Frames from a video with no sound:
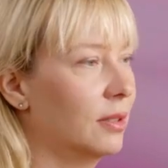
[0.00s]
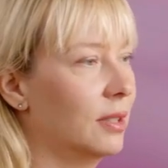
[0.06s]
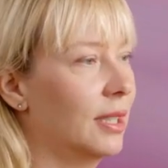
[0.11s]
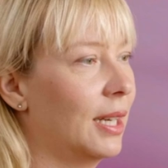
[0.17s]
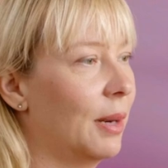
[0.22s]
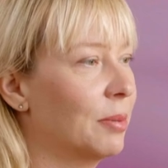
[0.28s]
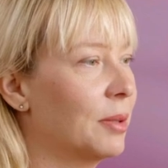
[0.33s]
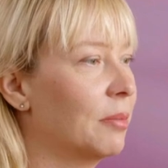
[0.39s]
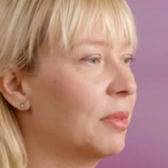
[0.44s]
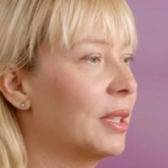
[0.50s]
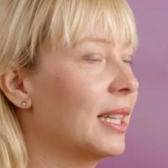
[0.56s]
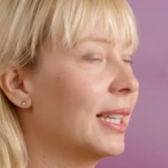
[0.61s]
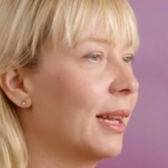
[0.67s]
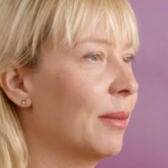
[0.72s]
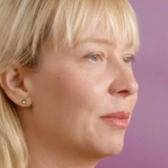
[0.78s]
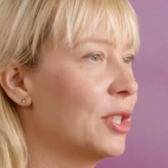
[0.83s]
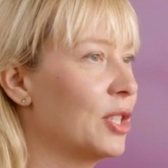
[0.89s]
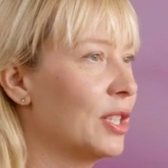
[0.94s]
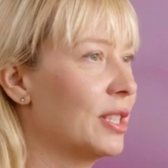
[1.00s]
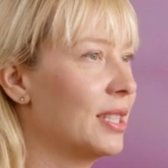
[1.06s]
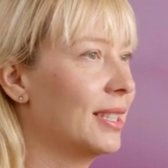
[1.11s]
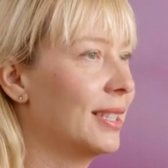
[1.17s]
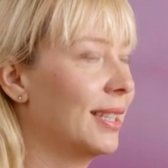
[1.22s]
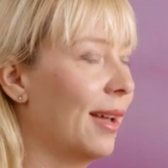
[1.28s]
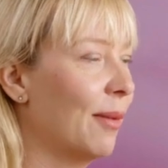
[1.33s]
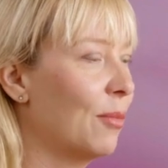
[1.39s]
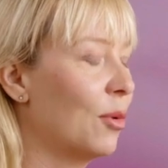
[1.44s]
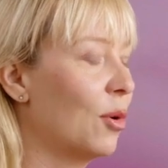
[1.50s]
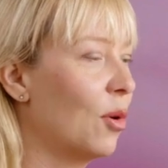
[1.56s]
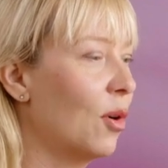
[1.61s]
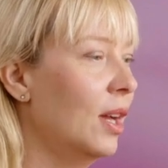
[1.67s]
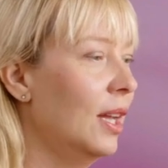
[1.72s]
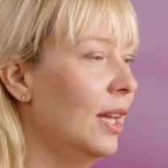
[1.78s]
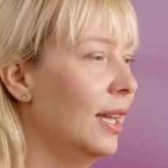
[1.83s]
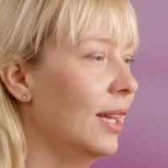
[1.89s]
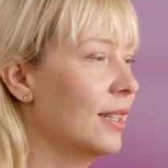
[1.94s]
E, raptem kilka miesięcy
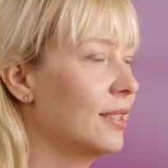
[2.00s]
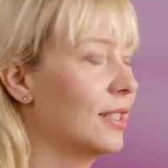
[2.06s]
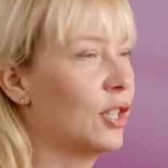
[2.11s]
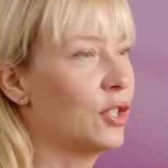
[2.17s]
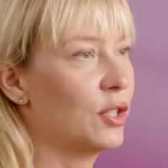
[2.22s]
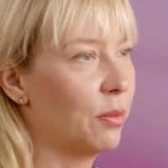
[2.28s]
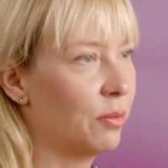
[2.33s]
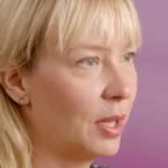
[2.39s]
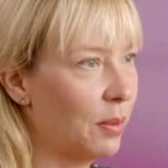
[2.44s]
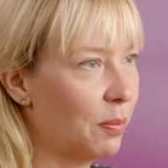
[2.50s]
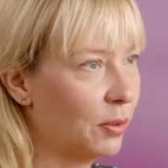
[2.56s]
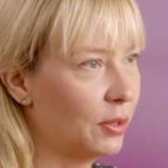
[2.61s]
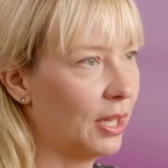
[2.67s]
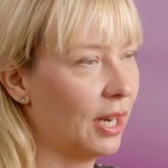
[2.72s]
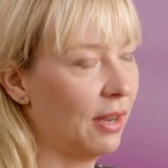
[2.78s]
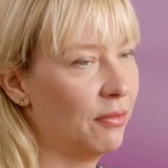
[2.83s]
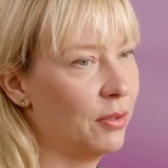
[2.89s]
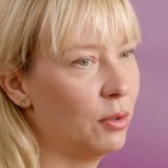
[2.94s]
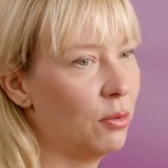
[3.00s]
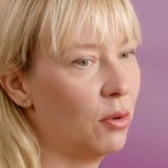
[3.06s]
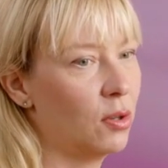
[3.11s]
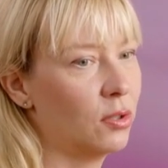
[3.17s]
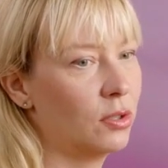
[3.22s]
temu znacznie mniej potrafił.